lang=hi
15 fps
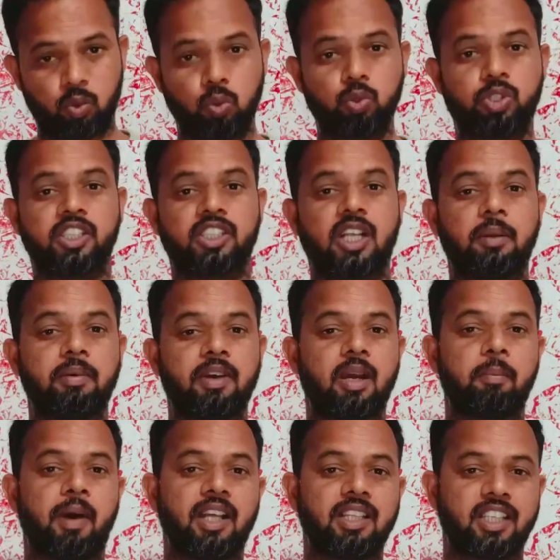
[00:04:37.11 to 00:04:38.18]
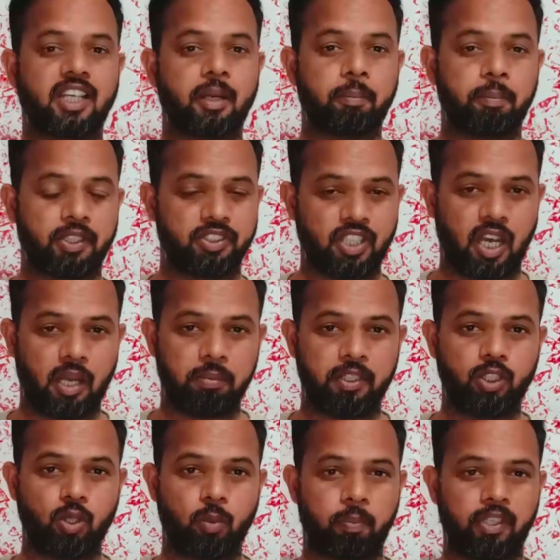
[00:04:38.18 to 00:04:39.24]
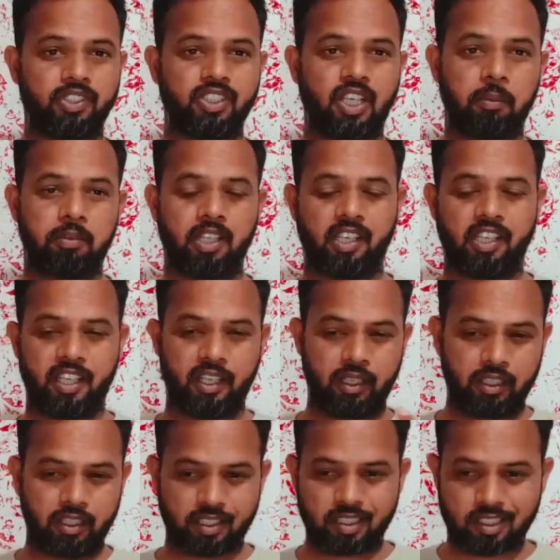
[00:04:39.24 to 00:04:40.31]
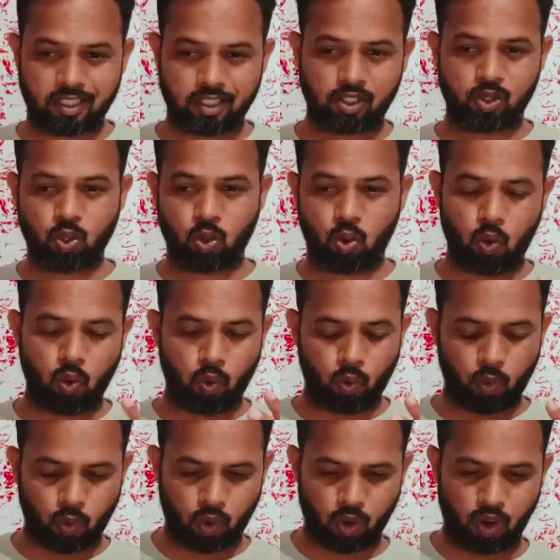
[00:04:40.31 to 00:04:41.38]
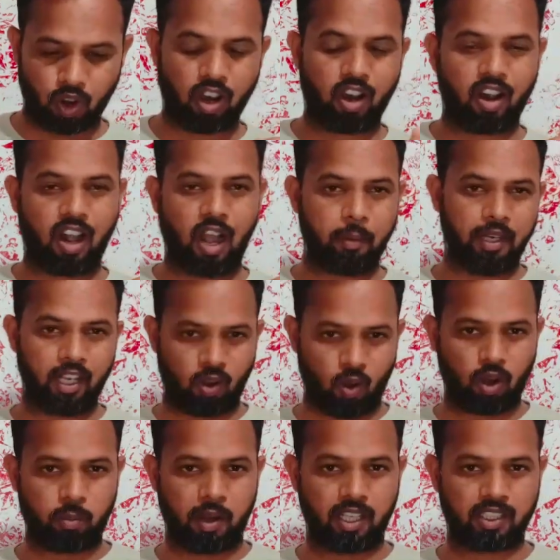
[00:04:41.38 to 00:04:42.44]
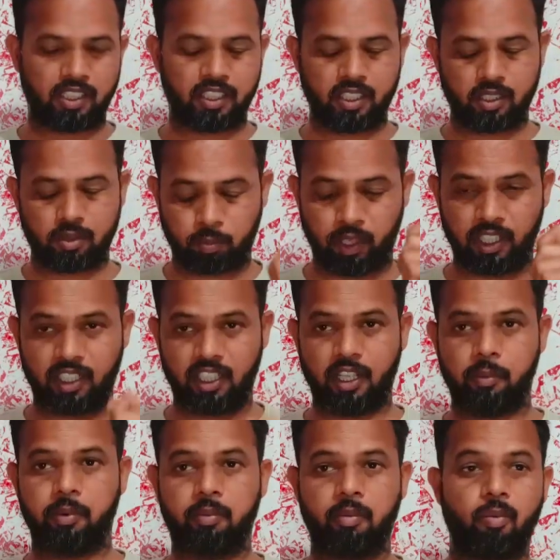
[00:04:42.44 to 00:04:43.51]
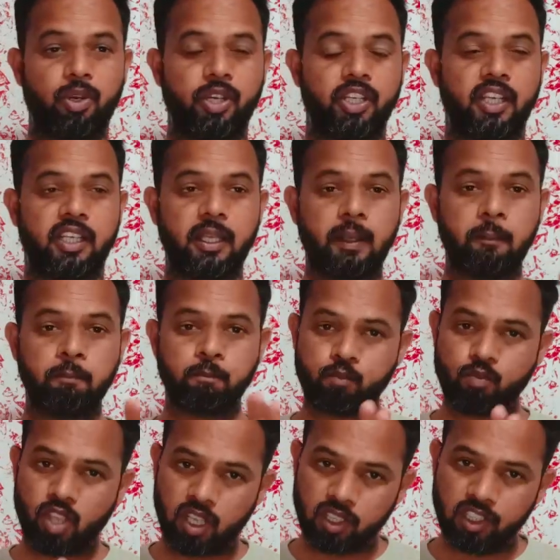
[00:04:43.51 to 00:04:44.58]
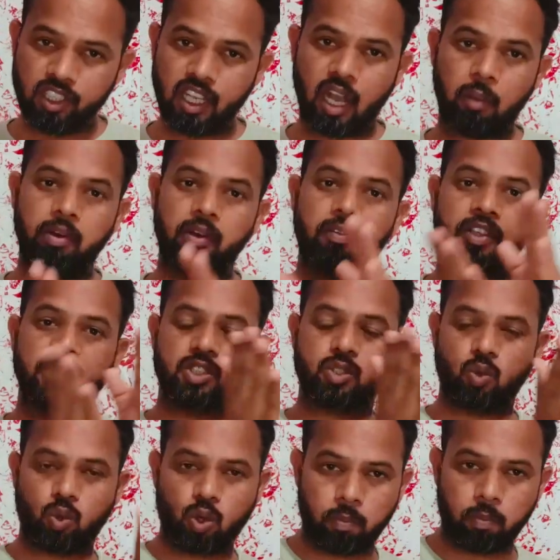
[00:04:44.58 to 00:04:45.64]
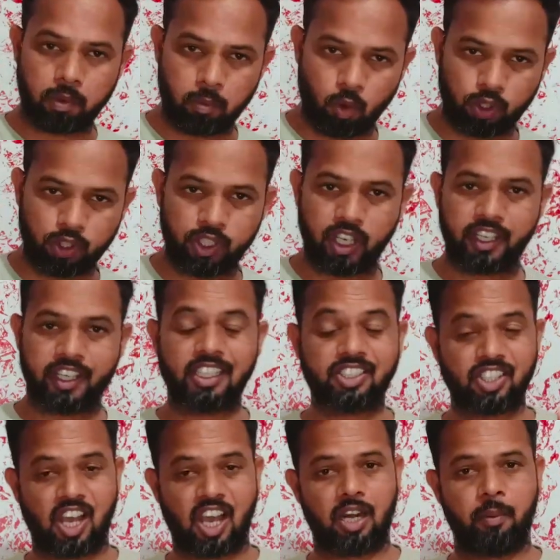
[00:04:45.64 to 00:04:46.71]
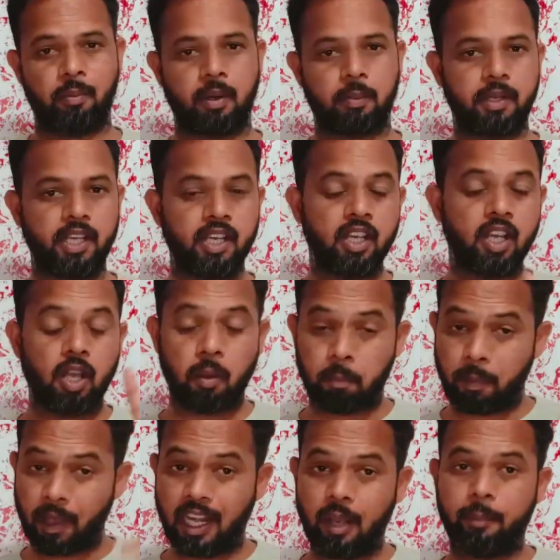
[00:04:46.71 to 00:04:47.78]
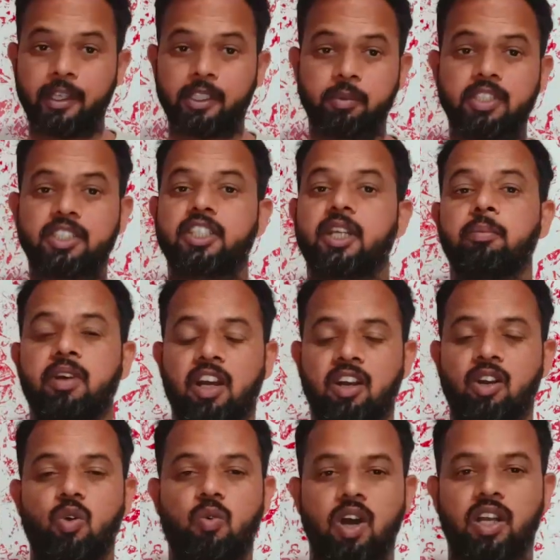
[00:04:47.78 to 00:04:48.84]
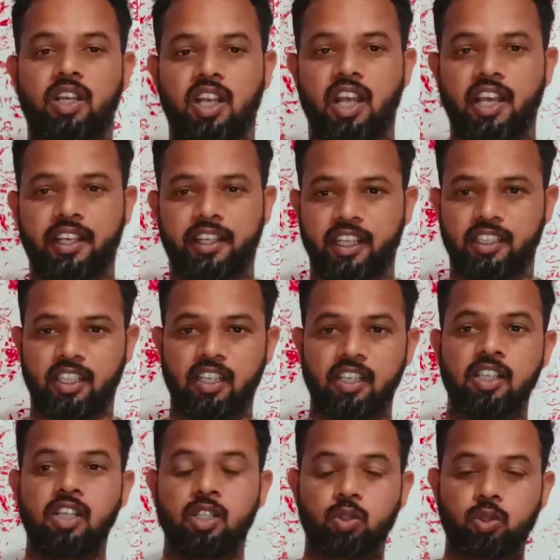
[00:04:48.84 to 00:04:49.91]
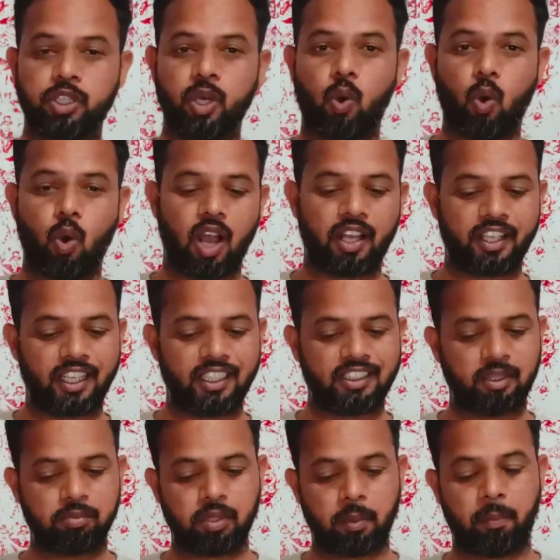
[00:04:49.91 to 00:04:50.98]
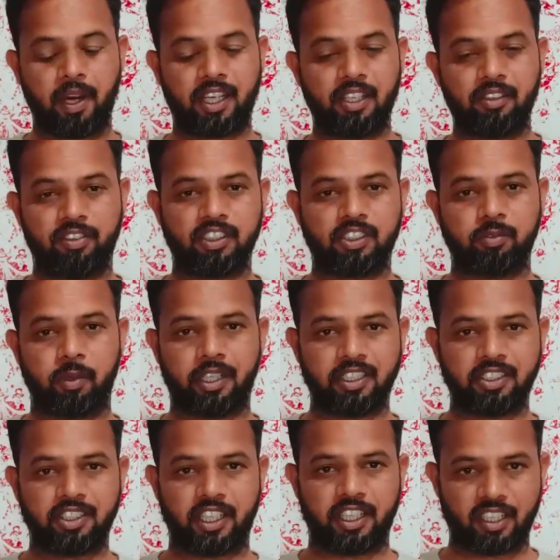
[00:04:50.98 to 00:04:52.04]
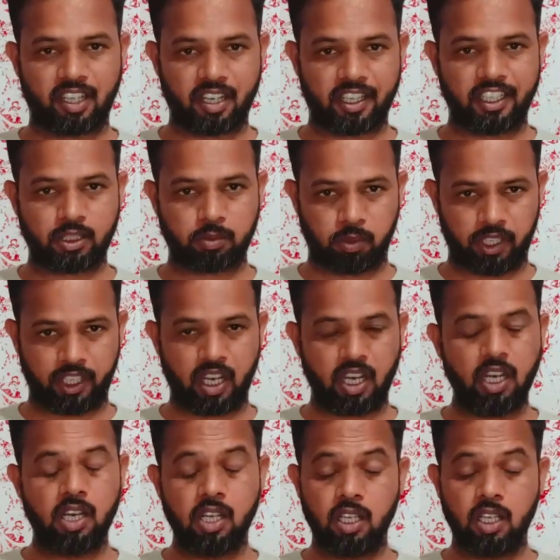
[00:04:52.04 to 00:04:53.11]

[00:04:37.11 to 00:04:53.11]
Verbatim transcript: दूसरी तरफ अगर बात करें पंजाब की तो पंजाब के लिए जो काबिल एक और बात है प्लेइंग इलेवन में वो ये है कि लियाम लिविंग स्टोन को प्रमोट किया गया चार नंबर पे पहले मैच में सैम करन को वहां खिलाया गया था तो ये होगा क्या जब जब बैटिंग फर्स्ट बैटिंग सेकंड का केस बनेगा